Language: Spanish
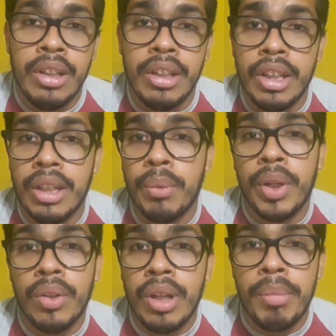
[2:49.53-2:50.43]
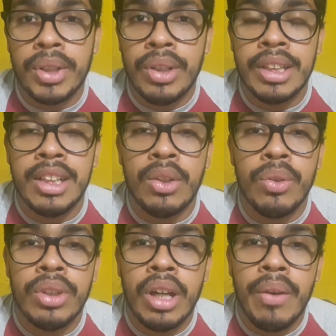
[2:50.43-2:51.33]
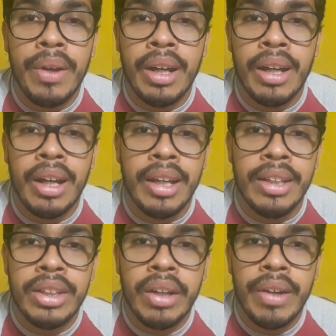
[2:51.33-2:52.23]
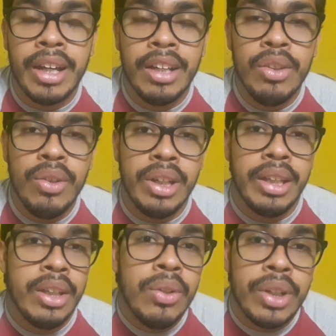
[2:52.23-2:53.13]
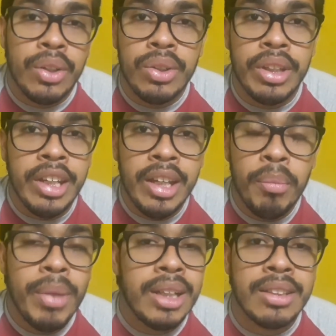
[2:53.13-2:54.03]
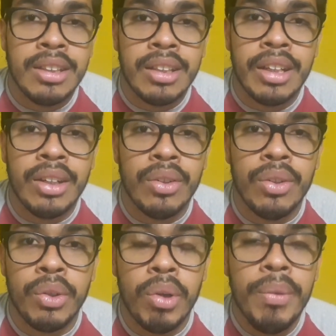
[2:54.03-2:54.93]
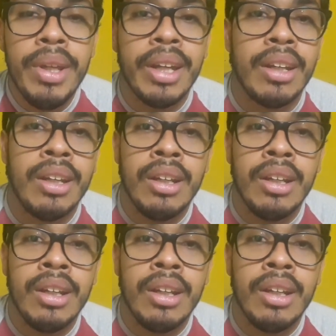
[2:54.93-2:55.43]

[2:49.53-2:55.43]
y bueno, la persona que se encontraba ahí trabajando le dijo que no tenían más, que no, no habían.